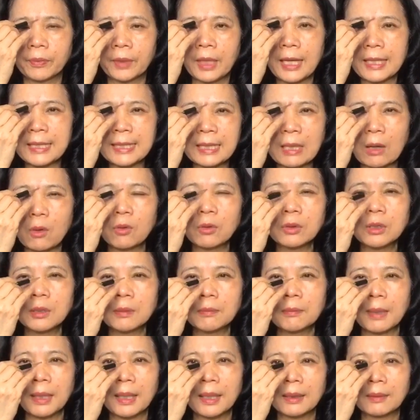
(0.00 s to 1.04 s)
26,
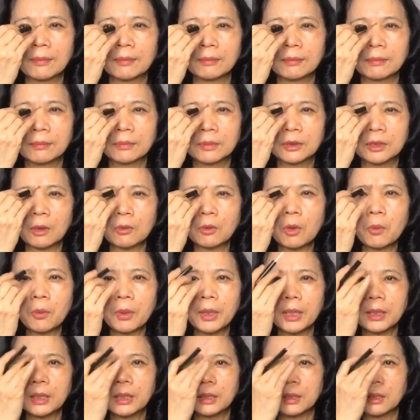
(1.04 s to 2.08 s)
nhưng mà trong đông
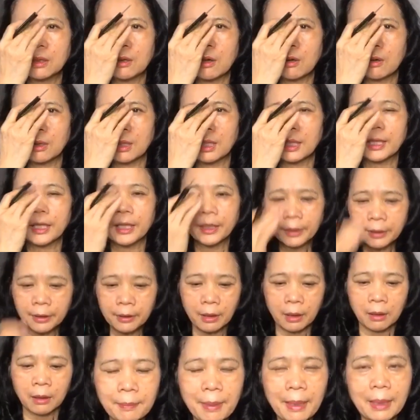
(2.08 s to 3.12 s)
y thì nó gọi là cái ấn
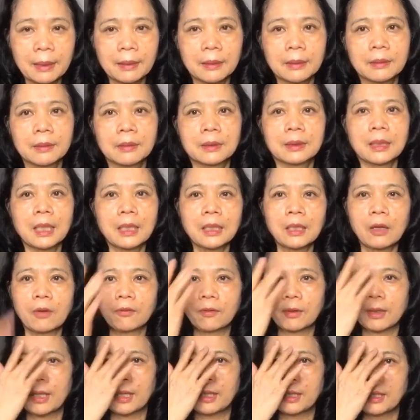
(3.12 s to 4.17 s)
đường. Bạn tác động
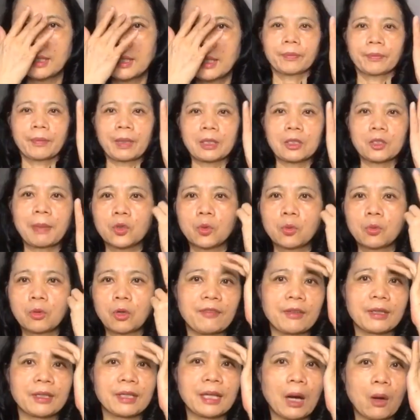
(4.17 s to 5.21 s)
vào đây, bạn dùng
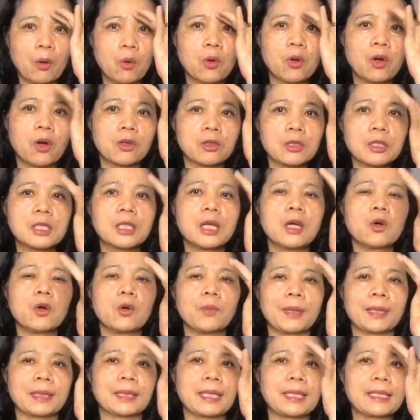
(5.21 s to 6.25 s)
vào đầu ngón giữa của
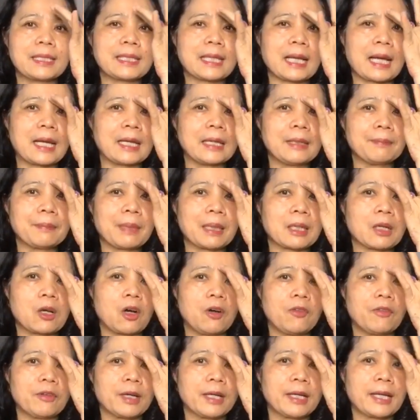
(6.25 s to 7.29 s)
bàn tay trái, bạn
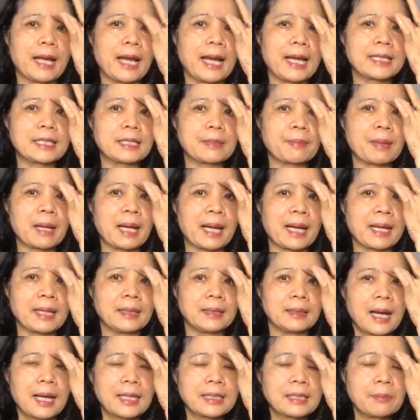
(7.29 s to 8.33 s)
gõ vào đây 200 cái.
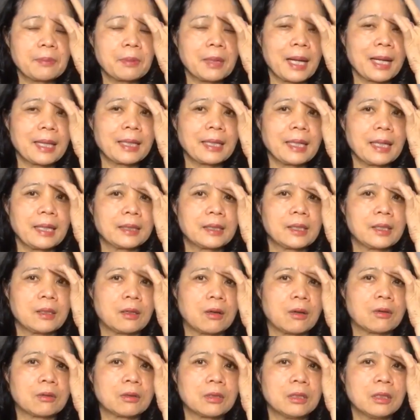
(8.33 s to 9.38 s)
200 cái này thì
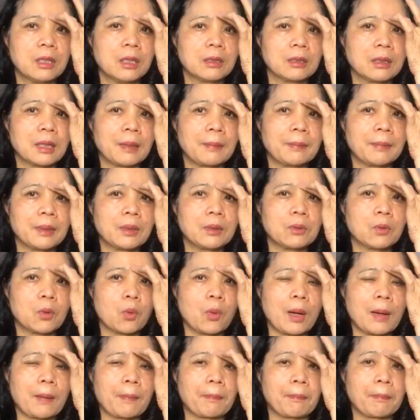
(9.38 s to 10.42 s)
nó thường là mất độ
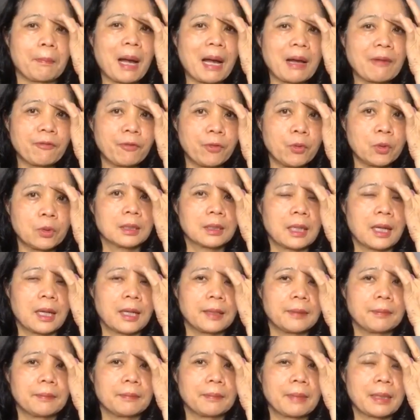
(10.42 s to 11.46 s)
khoảng 3 phút.
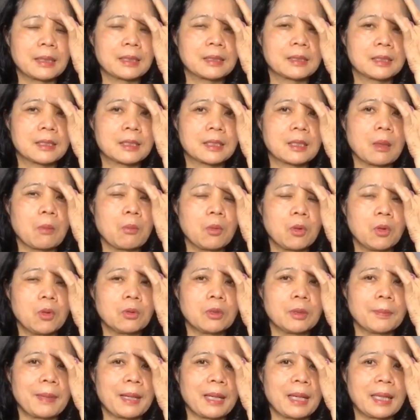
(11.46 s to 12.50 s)
Đấy, bạn xong một lúc
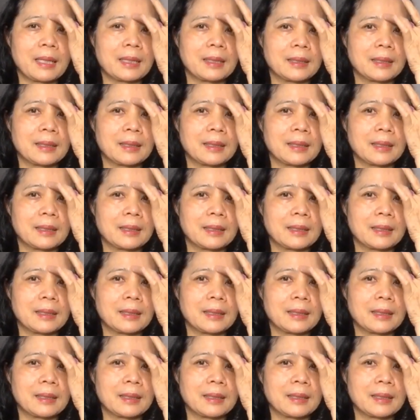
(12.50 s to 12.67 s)
thì bạn